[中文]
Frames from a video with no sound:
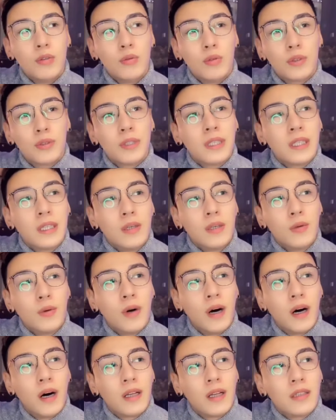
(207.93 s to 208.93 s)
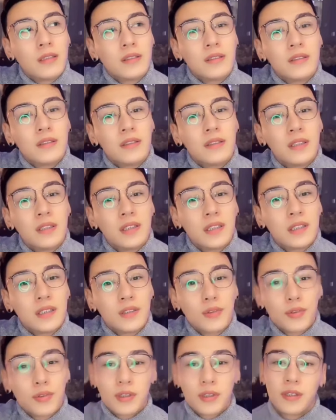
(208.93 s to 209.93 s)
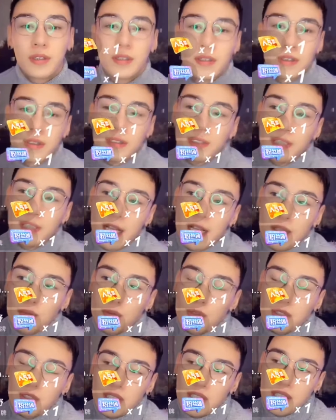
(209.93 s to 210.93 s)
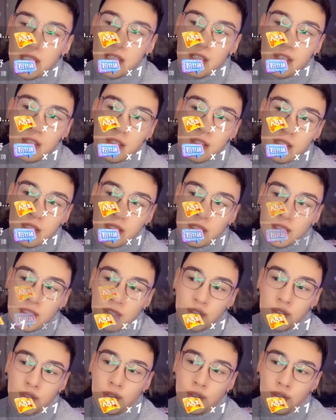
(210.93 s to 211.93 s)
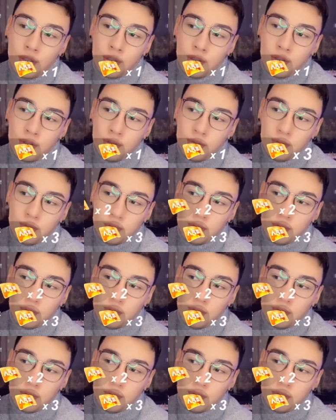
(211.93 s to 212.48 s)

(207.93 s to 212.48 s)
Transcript: 我觉得我就是在做这件事情的时候。